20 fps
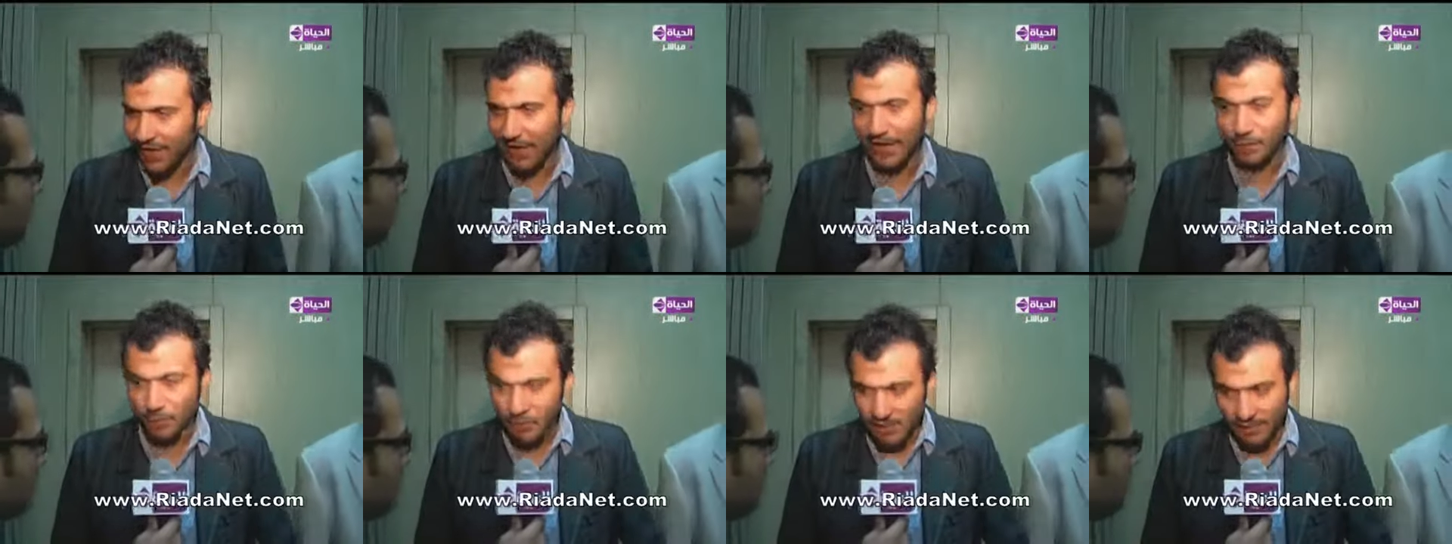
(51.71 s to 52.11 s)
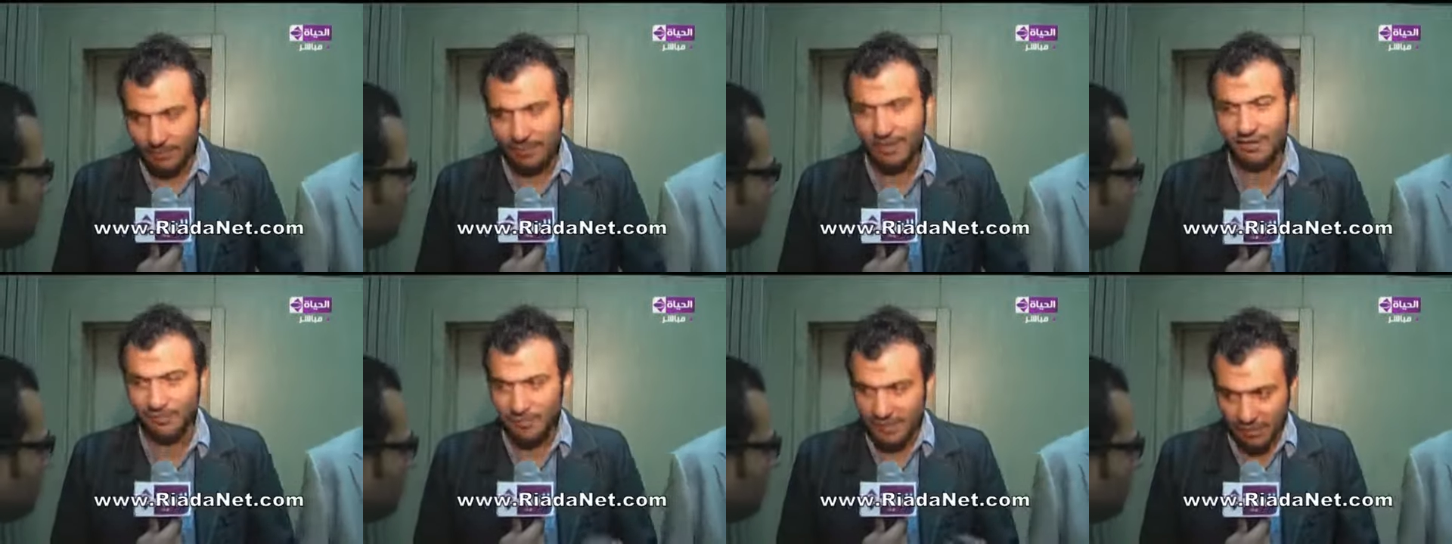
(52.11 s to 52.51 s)
على
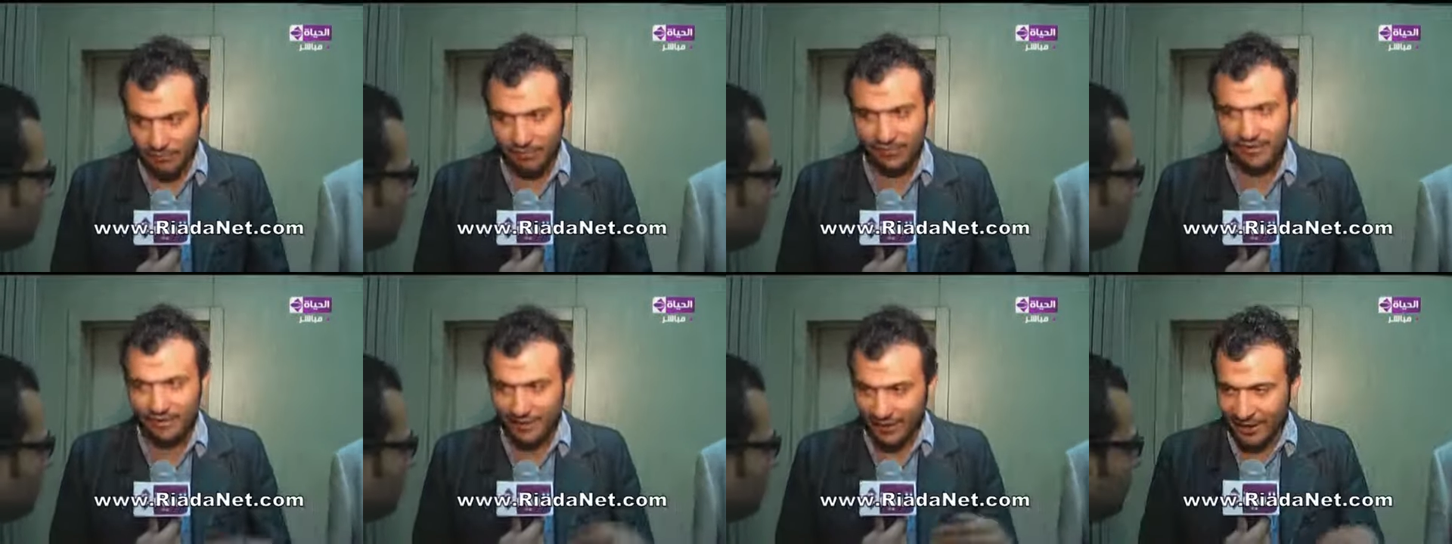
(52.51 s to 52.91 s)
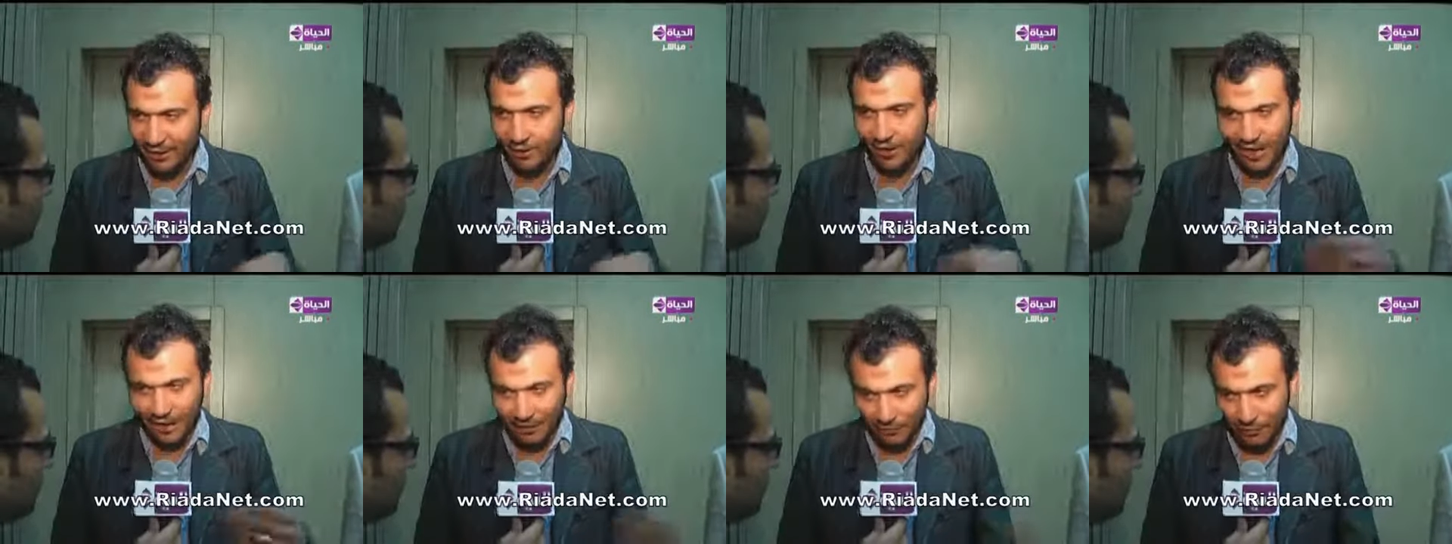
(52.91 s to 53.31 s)
مستقبلي بصفه ان
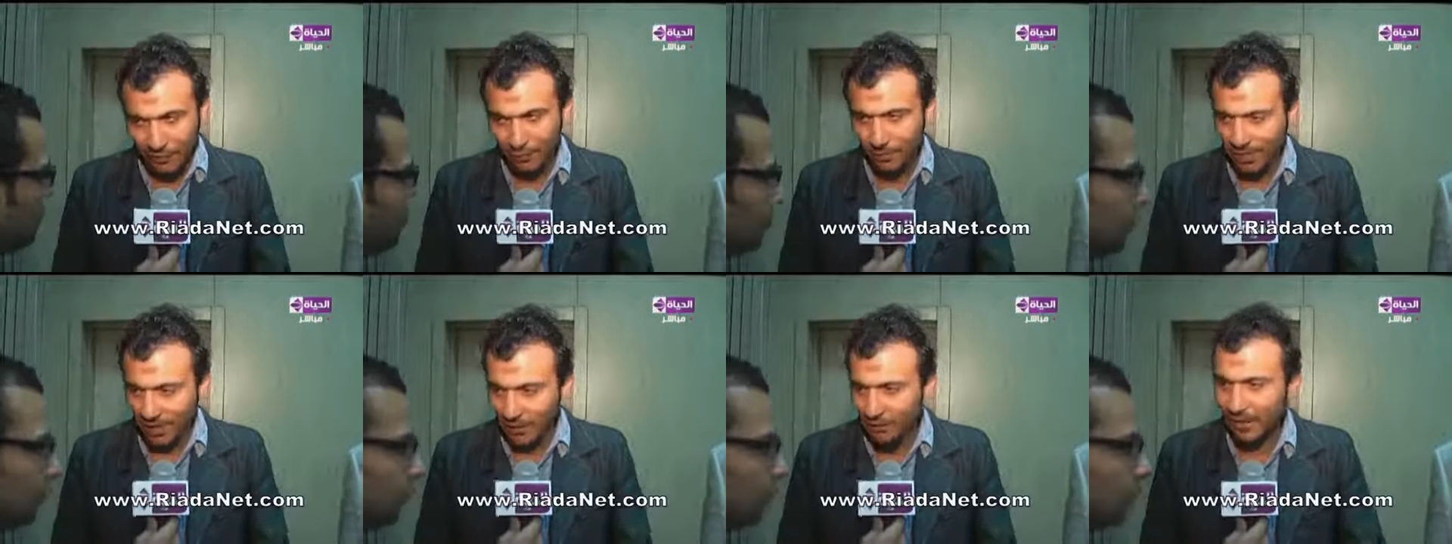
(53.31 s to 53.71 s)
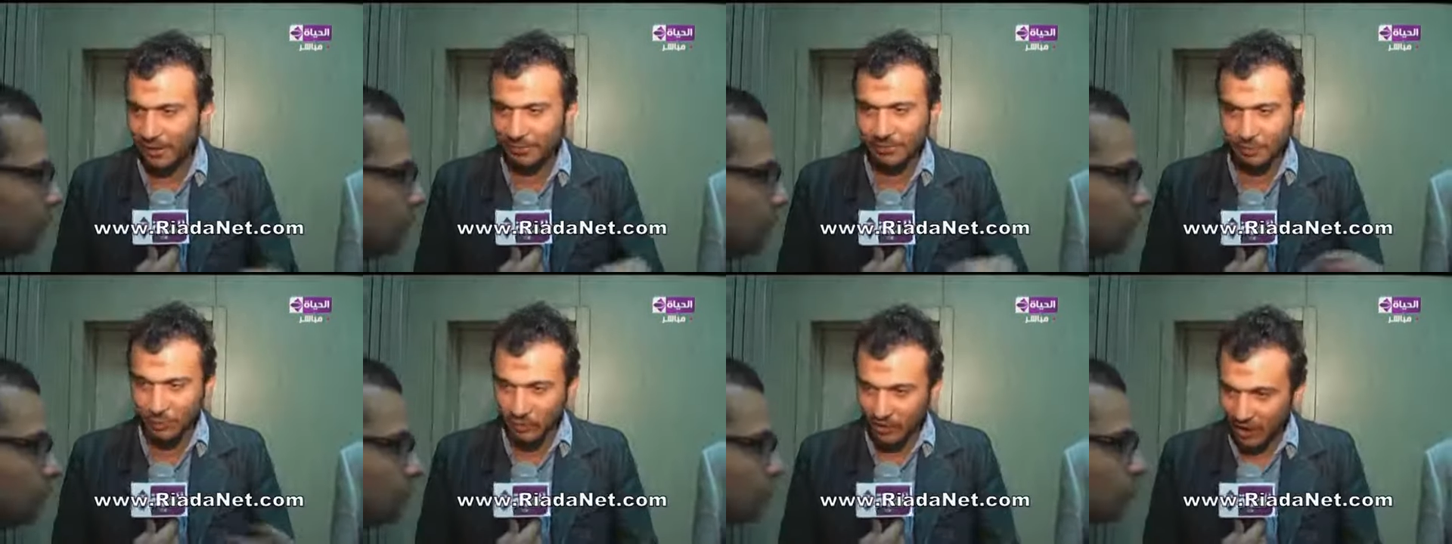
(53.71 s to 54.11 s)
انا واحد في يوم من الايام
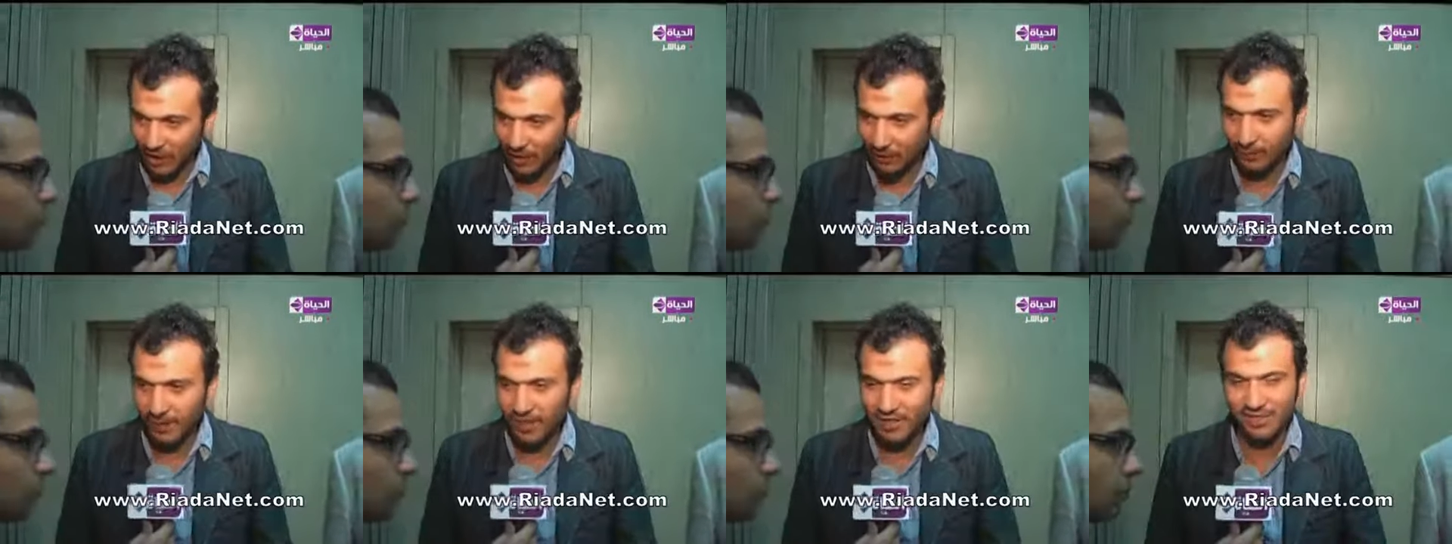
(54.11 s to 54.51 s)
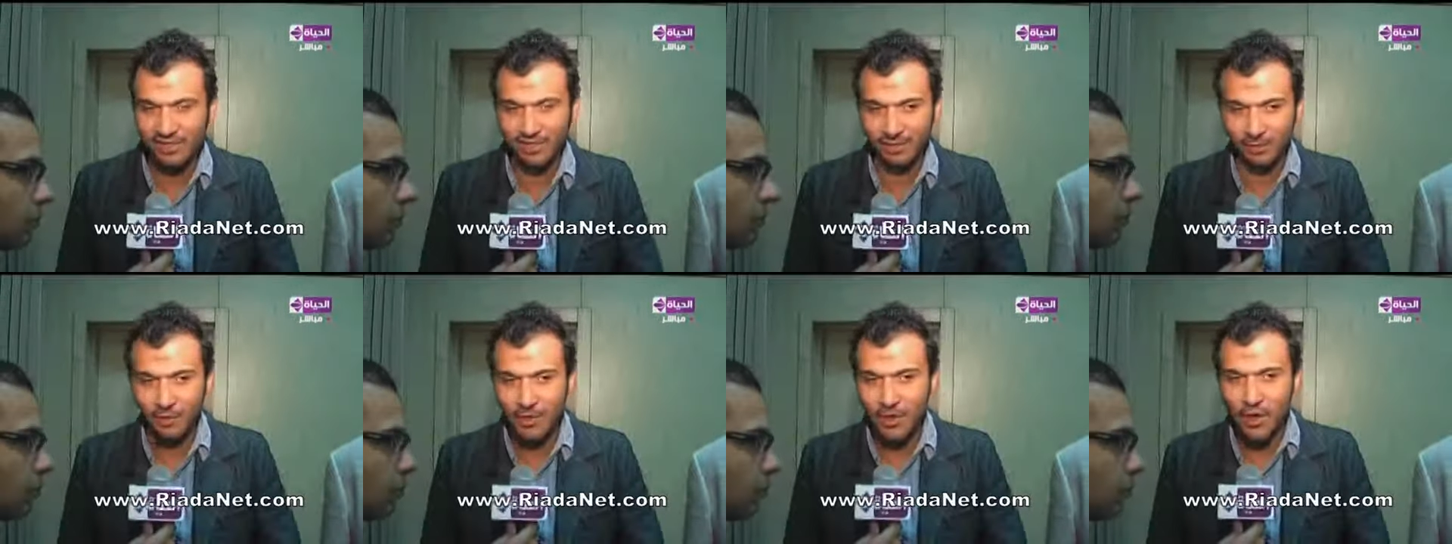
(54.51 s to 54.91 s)
لعبت منتخب
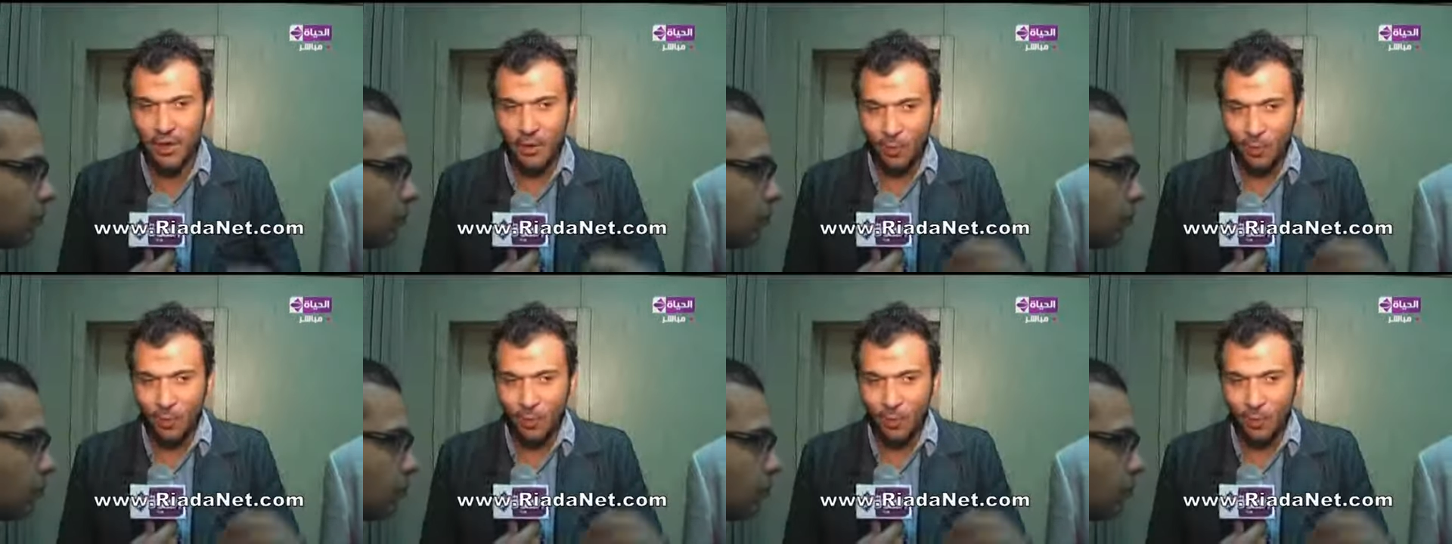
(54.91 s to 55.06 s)
مصر